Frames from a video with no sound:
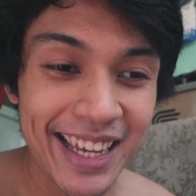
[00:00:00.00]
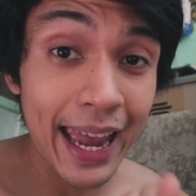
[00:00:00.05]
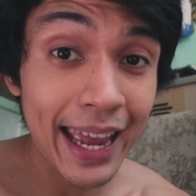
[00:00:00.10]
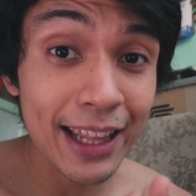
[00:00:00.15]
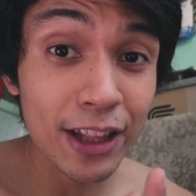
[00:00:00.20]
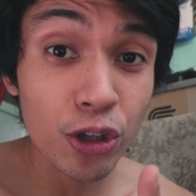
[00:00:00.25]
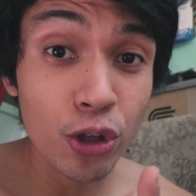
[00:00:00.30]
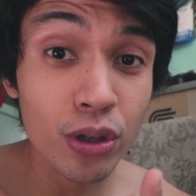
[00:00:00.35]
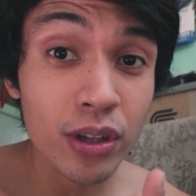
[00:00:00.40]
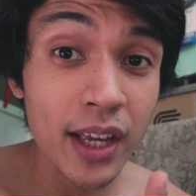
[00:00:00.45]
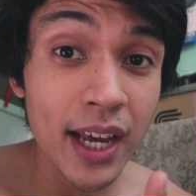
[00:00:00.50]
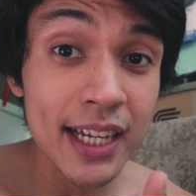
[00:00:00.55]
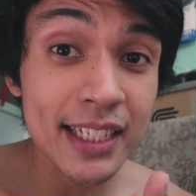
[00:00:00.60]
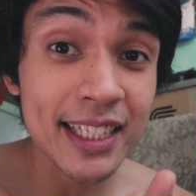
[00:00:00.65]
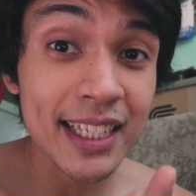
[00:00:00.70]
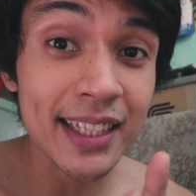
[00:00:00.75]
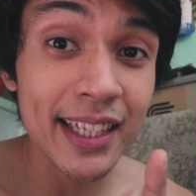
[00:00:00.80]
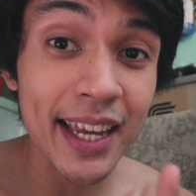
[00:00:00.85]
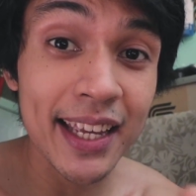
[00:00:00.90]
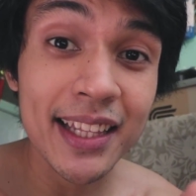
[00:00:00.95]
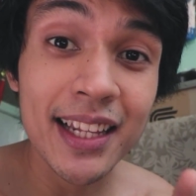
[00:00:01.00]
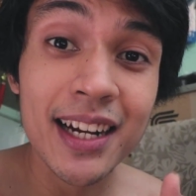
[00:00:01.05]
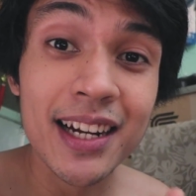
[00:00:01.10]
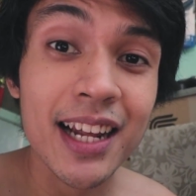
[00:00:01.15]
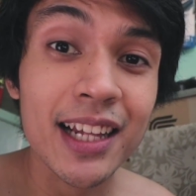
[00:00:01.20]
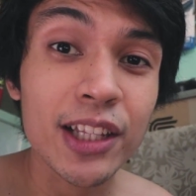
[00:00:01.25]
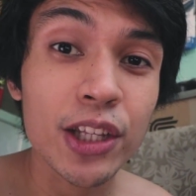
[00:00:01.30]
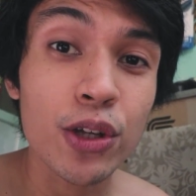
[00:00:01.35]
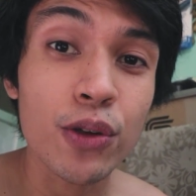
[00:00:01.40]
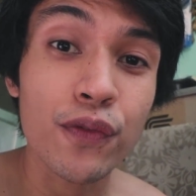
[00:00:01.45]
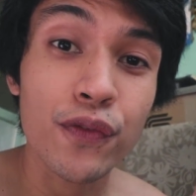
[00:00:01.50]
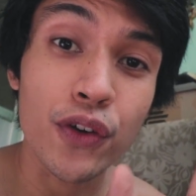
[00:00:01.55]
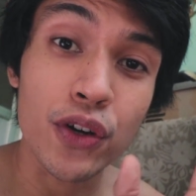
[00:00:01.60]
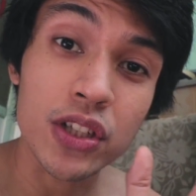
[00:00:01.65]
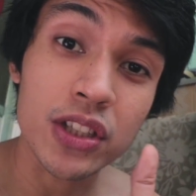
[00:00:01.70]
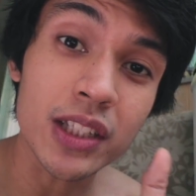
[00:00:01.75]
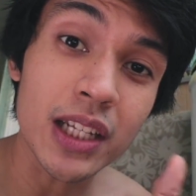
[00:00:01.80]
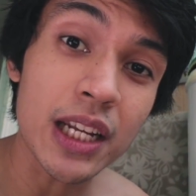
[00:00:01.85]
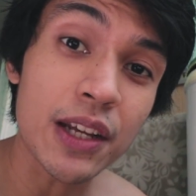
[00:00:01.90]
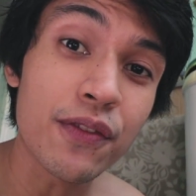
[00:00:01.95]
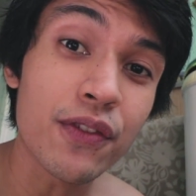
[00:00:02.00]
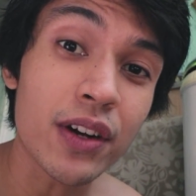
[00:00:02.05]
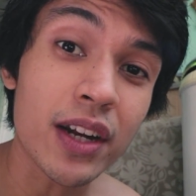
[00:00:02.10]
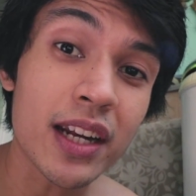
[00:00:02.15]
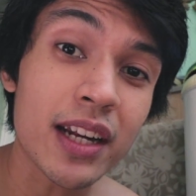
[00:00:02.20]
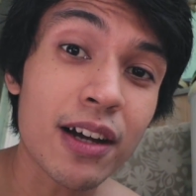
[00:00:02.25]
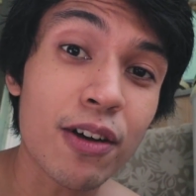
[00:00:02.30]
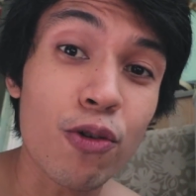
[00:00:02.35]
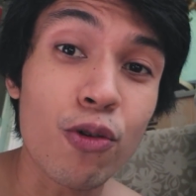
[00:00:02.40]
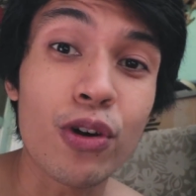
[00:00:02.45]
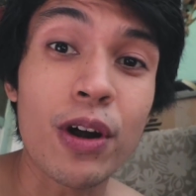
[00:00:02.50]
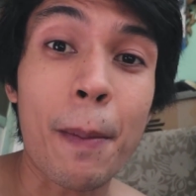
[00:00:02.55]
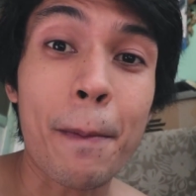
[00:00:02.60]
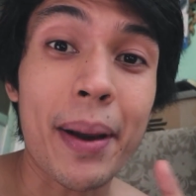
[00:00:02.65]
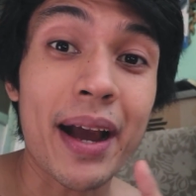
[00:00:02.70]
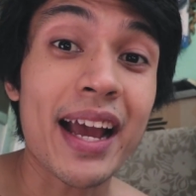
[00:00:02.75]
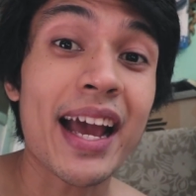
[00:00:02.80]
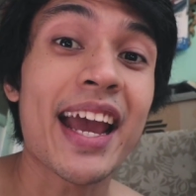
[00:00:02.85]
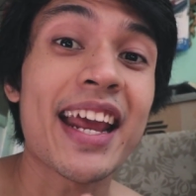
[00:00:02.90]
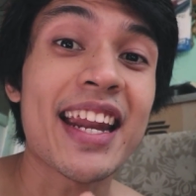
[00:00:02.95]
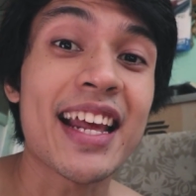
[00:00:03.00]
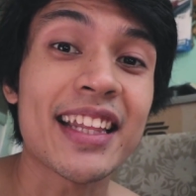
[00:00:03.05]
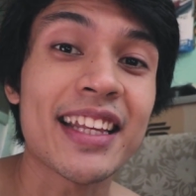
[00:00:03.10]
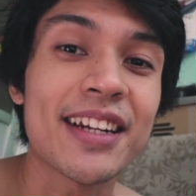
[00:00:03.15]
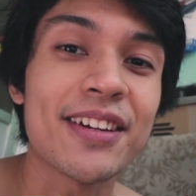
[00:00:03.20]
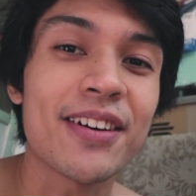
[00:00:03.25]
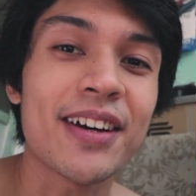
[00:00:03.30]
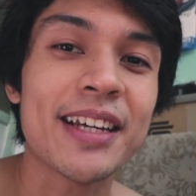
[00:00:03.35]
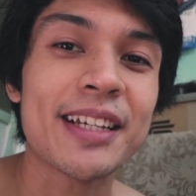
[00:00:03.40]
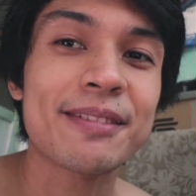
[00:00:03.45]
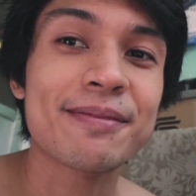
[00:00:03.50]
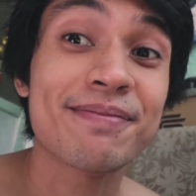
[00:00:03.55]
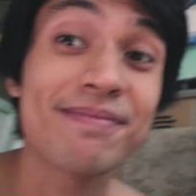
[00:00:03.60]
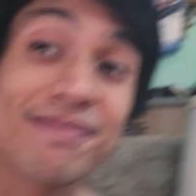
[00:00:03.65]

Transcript: And yun guys, hintayin na lang natin yung first delivery ng unang pagkain natin, okay?